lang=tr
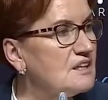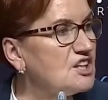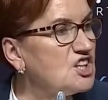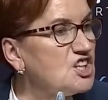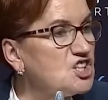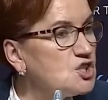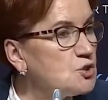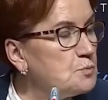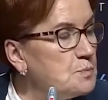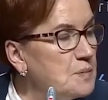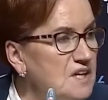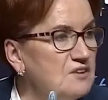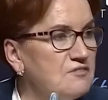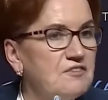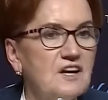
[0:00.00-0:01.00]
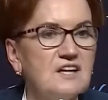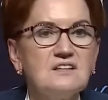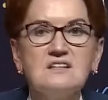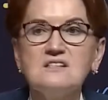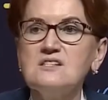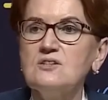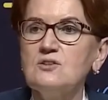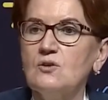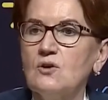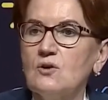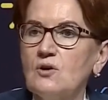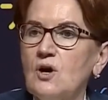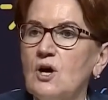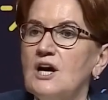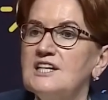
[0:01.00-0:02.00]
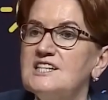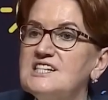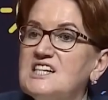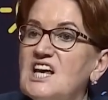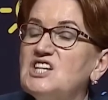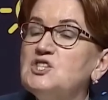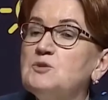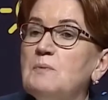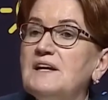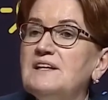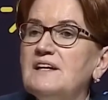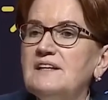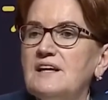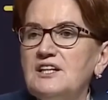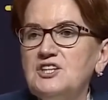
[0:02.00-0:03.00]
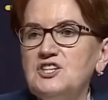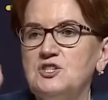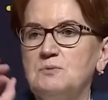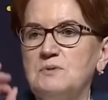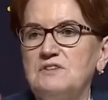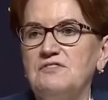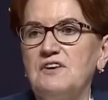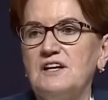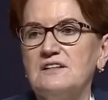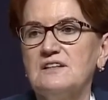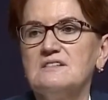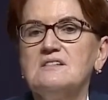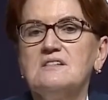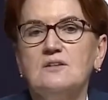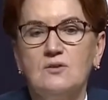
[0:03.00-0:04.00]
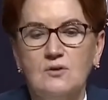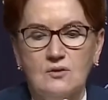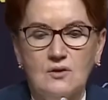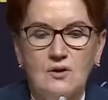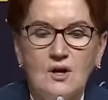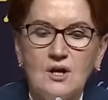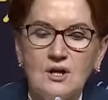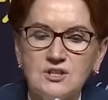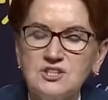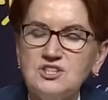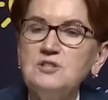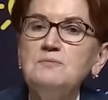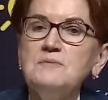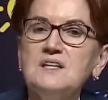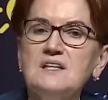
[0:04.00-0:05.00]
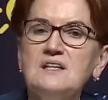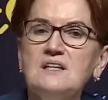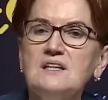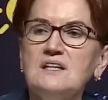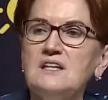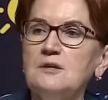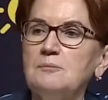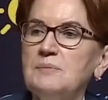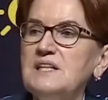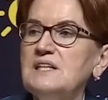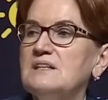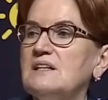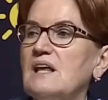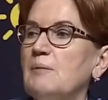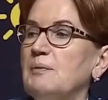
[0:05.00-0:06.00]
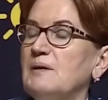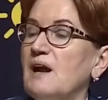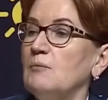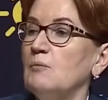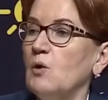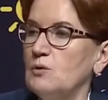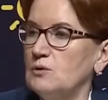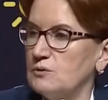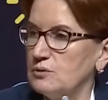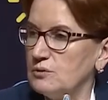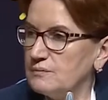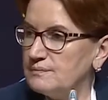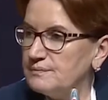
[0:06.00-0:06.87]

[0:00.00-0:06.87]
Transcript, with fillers: hiçbir faydası yok. Seçmene de hiçbir faydası yok. Şimdi bir deprem oldu.